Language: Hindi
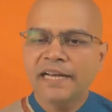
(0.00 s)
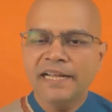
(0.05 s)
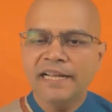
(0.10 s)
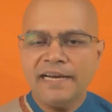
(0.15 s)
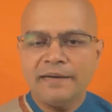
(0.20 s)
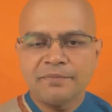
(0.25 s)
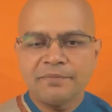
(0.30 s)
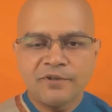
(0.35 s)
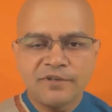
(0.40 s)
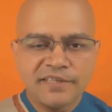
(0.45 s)

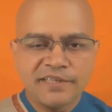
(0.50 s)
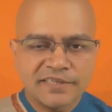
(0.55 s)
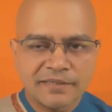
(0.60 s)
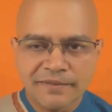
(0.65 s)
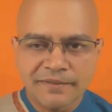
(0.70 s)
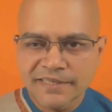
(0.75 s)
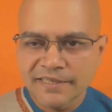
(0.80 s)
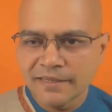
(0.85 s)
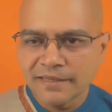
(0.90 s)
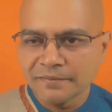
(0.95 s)
आपको ये
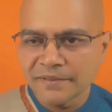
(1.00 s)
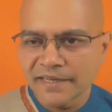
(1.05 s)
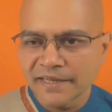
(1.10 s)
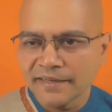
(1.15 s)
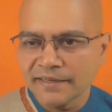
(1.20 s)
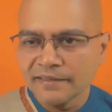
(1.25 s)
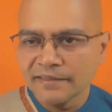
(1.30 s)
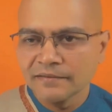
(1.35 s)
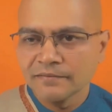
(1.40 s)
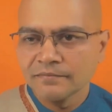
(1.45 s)
समझना
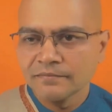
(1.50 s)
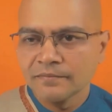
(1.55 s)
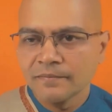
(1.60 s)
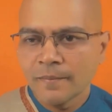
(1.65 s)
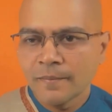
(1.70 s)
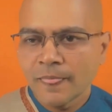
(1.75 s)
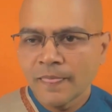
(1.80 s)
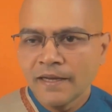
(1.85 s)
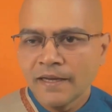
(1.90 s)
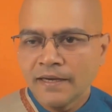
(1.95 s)
पड़ेगा
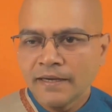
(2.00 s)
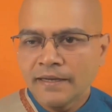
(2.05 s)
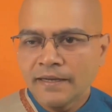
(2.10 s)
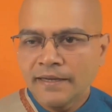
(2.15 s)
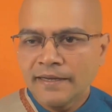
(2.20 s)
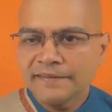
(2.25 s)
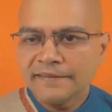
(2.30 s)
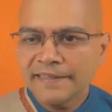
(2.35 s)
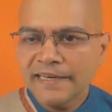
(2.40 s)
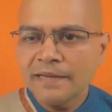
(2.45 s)

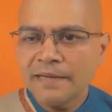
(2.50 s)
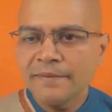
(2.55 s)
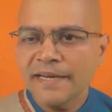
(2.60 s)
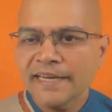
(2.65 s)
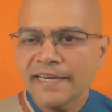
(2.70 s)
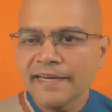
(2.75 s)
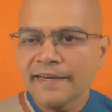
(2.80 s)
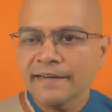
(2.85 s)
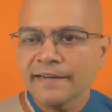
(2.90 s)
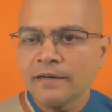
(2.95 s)
इसीलिए मैं
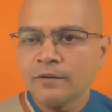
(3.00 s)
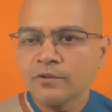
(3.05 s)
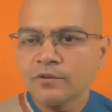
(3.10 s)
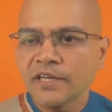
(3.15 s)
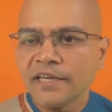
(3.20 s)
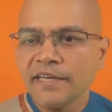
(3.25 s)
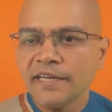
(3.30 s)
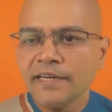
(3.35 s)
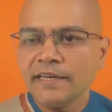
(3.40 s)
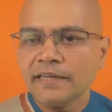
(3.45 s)
कह रहा हूं कि
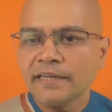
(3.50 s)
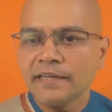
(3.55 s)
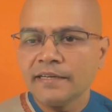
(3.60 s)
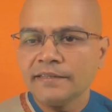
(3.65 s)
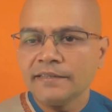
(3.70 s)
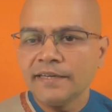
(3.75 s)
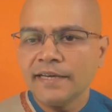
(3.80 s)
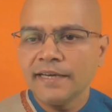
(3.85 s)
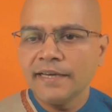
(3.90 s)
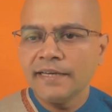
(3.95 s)

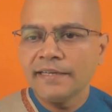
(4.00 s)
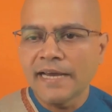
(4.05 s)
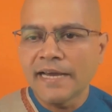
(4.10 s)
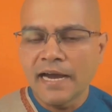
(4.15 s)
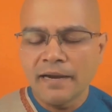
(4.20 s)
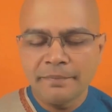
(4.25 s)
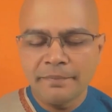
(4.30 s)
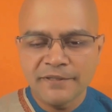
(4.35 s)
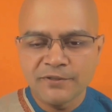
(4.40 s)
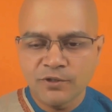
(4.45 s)
ये यहां
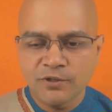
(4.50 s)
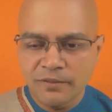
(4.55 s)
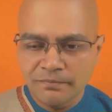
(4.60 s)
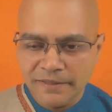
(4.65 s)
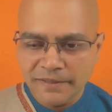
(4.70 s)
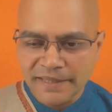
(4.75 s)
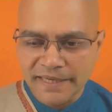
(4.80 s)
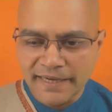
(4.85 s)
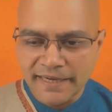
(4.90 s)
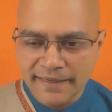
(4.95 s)
पे जो हम
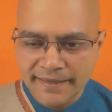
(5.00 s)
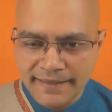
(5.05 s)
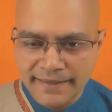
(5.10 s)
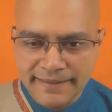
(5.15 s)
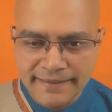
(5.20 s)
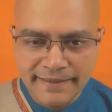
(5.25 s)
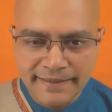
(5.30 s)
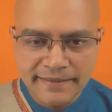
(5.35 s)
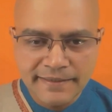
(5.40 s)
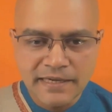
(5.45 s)
बता रहे हैं
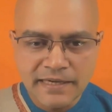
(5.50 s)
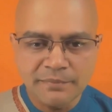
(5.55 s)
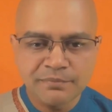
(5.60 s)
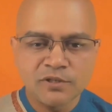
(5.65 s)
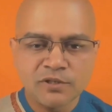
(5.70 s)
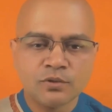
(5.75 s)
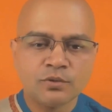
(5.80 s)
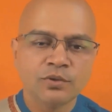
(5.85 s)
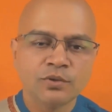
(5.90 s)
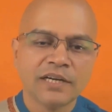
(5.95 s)
ना ये आपको
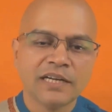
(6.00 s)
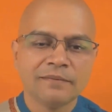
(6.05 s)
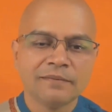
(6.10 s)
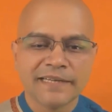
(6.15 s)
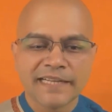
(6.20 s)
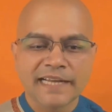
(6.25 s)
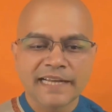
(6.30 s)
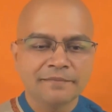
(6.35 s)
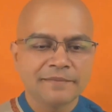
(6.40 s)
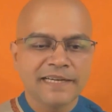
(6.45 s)
गूगल में
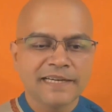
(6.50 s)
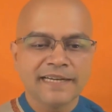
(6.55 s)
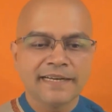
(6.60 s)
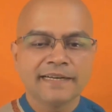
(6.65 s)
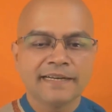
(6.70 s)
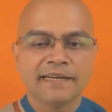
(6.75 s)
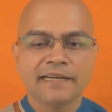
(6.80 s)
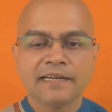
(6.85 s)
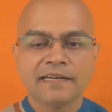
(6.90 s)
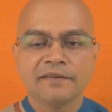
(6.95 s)
नहीं
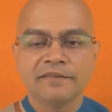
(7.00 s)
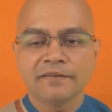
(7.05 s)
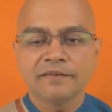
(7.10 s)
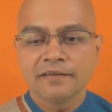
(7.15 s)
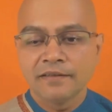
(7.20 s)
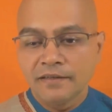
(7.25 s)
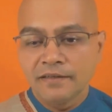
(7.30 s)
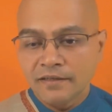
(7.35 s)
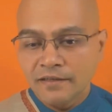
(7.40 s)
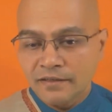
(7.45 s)
मिलेगा
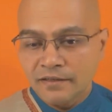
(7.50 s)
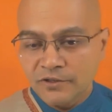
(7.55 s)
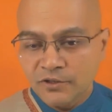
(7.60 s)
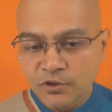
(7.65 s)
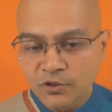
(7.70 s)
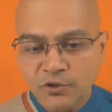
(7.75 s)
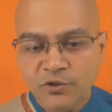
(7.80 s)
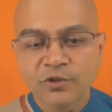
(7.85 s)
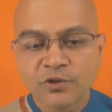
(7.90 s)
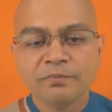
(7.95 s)

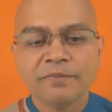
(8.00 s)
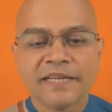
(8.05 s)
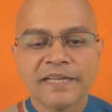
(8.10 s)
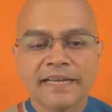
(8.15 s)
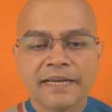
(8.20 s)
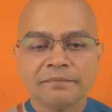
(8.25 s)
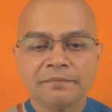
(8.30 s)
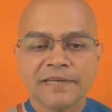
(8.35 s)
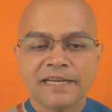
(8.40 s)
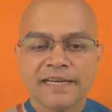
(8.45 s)
यूट्यूब में
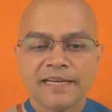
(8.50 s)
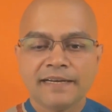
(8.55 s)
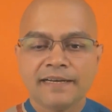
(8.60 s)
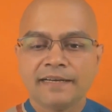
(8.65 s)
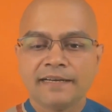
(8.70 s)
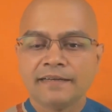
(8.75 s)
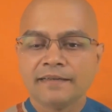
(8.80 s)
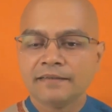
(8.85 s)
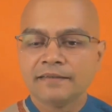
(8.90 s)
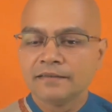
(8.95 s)
नहीं मिलेगा
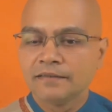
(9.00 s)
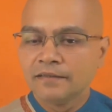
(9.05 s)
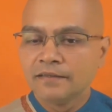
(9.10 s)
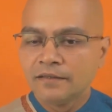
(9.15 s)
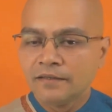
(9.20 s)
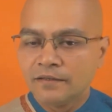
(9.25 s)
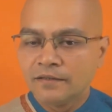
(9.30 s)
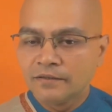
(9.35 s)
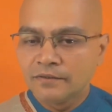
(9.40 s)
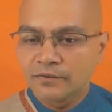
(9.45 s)

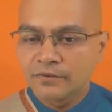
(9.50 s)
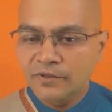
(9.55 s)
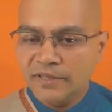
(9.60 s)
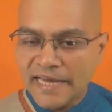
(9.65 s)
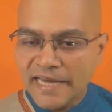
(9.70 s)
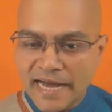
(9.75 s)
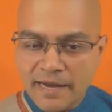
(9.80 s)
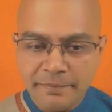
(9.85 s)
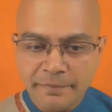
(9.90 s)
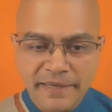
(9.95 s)
तो
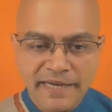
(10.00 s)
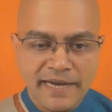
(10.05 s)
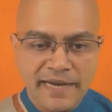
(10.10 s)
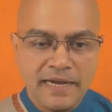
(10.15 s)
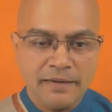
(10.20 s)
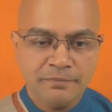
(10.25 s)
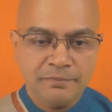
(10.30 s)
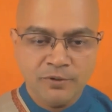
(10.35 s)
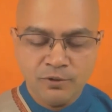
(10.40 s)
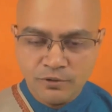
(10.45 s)
यहां पे
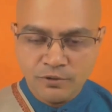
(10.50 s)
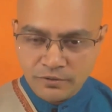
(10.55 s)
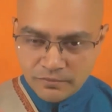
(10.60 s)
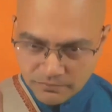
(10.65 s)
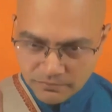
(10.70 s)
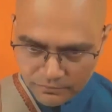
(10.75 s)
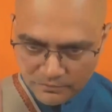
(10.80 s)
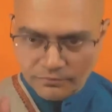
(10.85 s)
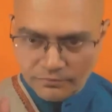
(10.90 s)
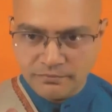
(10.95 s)
आपको
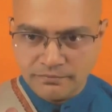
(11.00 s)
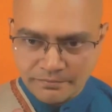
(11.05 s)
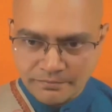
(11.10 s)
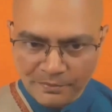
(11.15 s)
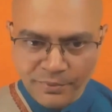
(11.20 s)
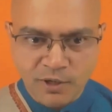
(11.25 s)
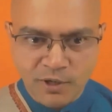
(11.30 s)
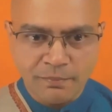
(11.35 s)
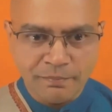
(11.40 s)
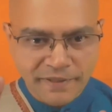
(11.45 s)

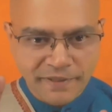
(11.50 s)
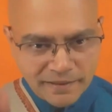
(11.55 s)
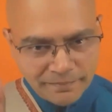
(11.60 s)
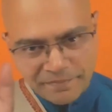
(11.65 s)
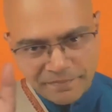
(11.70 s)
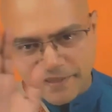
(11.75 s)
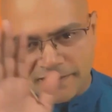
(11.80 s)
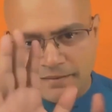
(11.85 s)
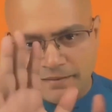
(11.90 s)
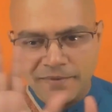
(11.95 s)
प्रॉपर
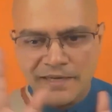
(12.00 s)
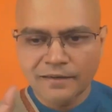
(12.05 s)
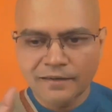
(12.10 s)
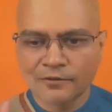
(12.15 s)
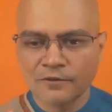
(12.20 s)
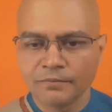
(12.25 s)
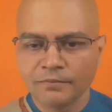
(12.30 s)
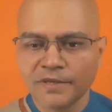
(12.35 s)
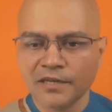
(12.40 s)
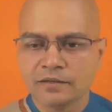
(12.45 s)
अपने दिमाग
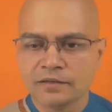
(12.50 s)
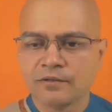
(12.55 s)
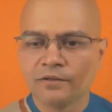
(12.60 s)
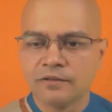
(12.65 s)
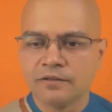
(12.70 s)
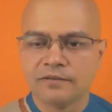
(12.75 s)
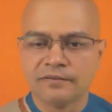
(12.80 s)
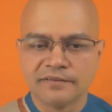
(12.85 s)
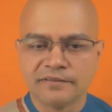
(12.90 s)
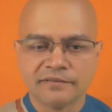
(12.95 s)
को बिल्कुल
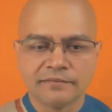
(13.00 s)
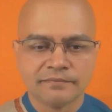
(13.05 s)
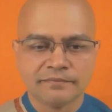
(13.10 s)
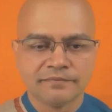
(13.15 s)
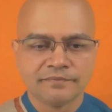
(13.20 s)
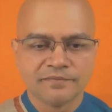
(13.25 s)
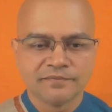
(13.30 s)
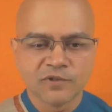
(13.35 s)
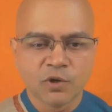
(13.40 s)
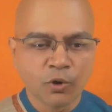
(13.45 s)

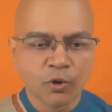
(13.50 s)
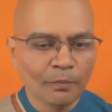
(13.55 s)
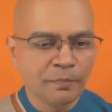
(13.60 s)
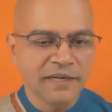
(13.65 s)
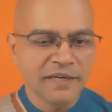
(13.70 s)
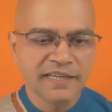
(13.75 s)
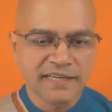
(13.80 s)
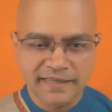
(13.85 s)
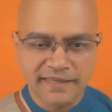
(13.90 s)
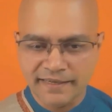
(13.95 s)

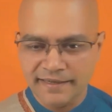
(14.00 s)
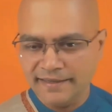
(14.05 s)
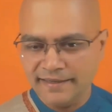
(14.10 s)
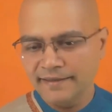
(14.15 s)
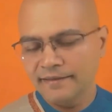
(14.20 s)
ओपन करके